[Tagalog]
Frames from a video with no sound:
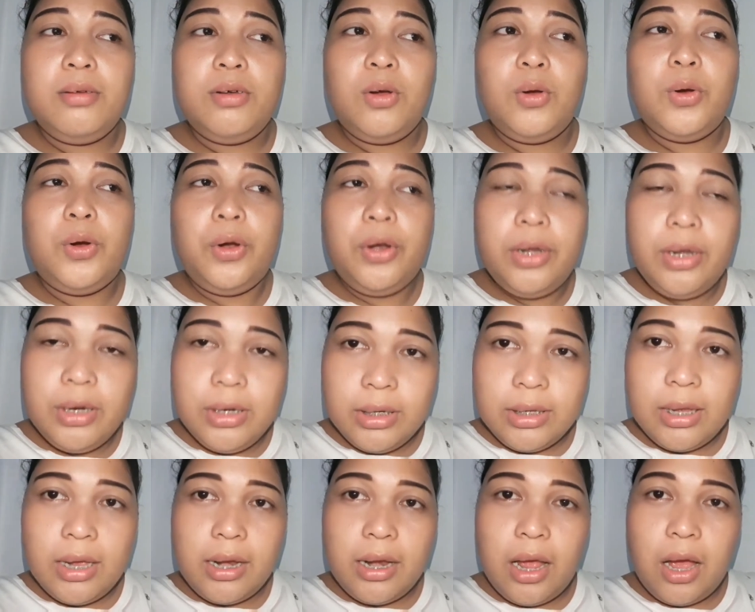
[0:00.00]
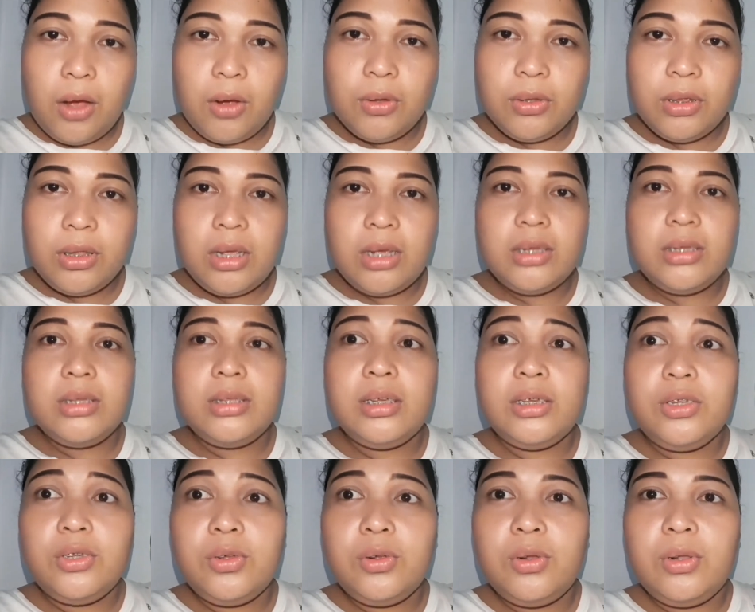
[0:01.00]
o-order sana ako, tas
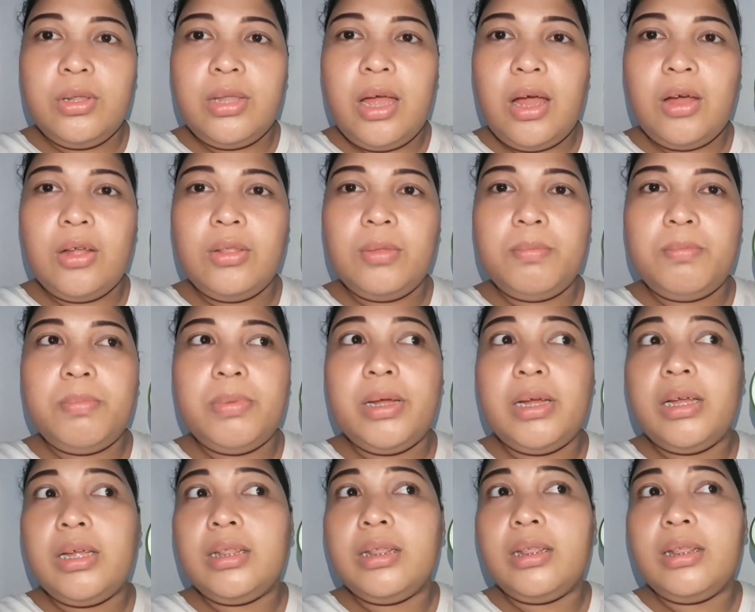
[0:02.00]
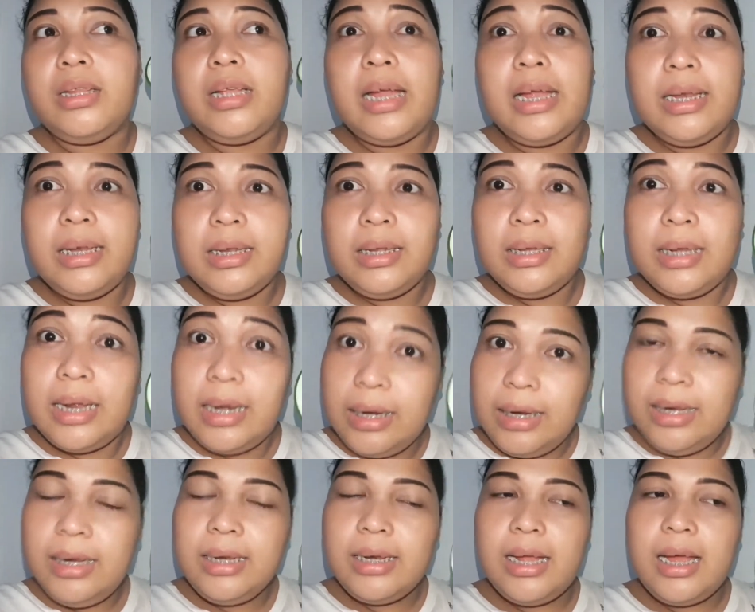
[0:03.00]
nag-sold out. But, kan
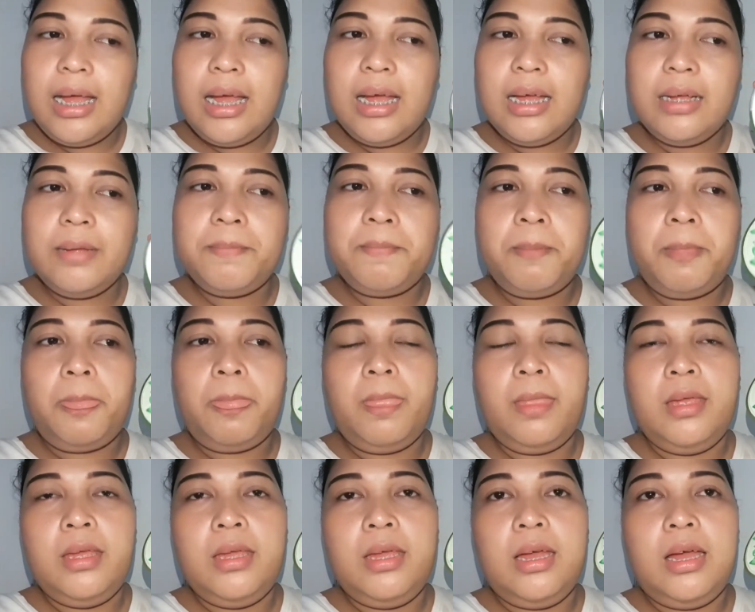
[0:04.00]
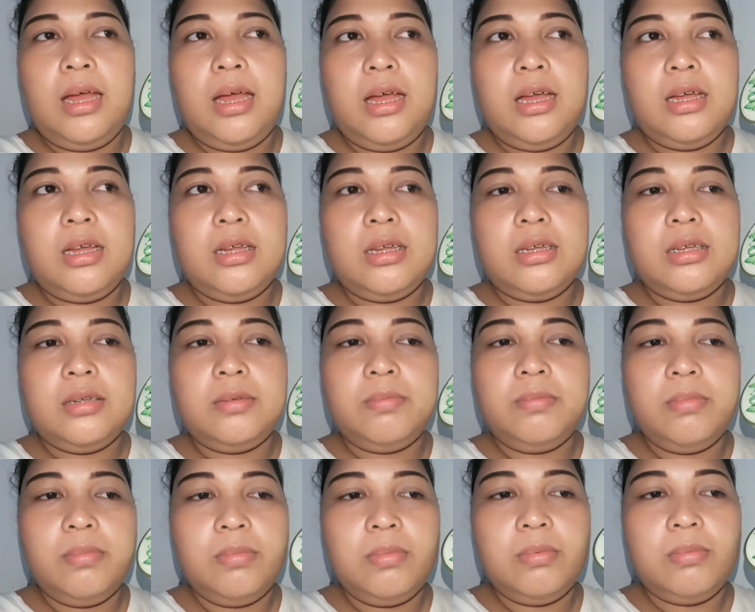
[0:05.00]
kanina, uh,
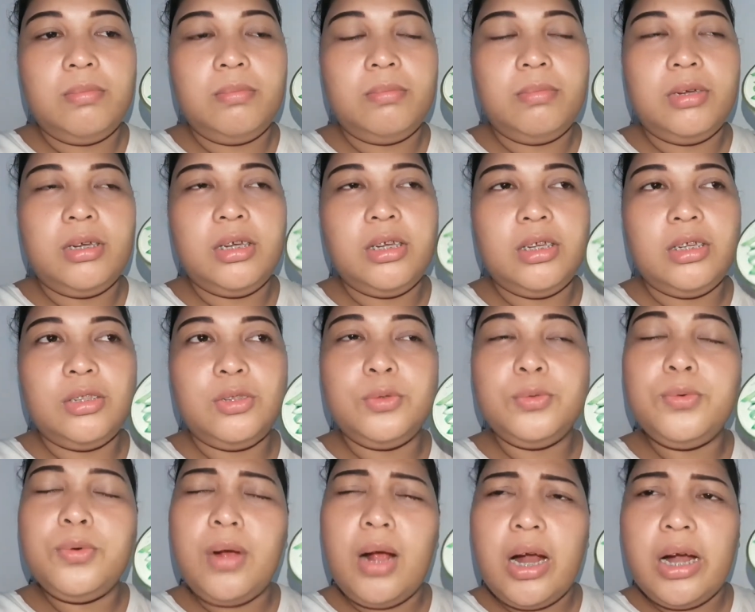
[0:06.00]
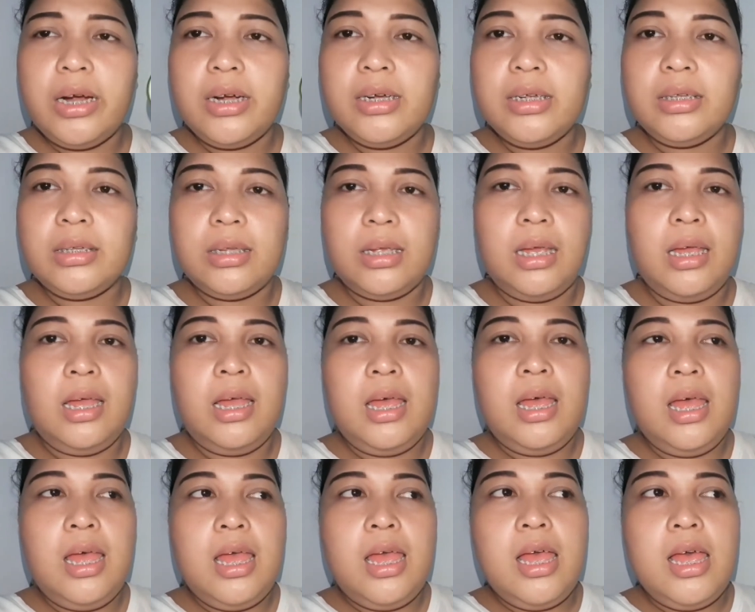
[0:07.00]
uh, two hours,
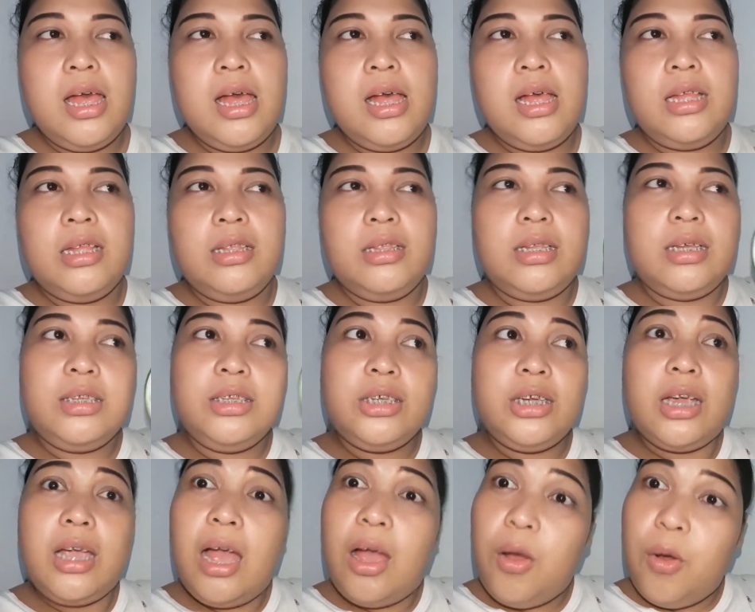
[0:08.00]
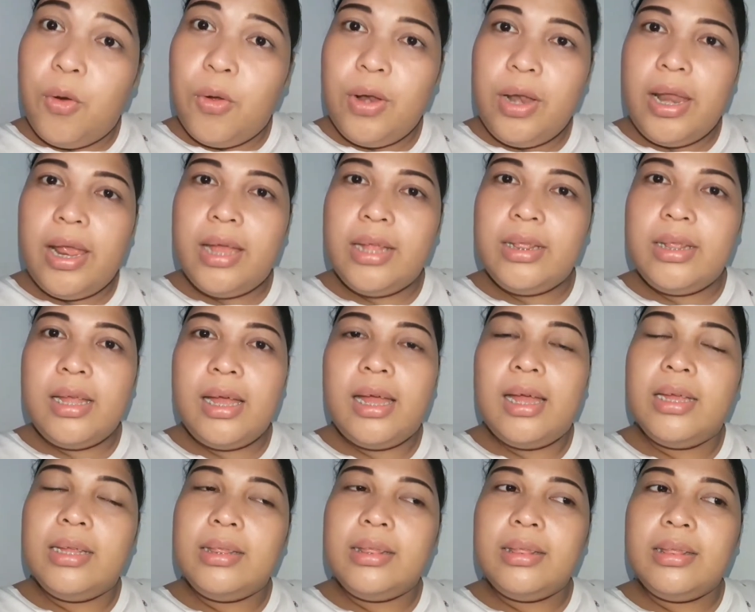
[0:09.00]
nag-check ako ulit
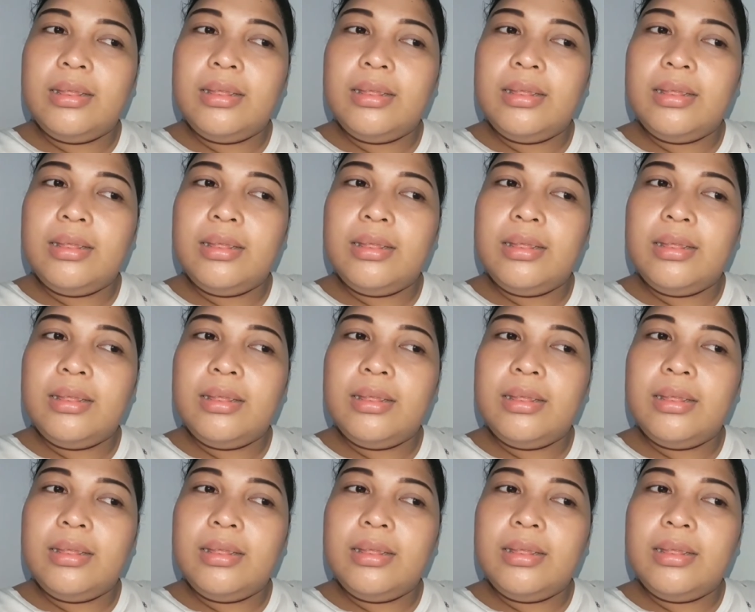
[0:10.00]
at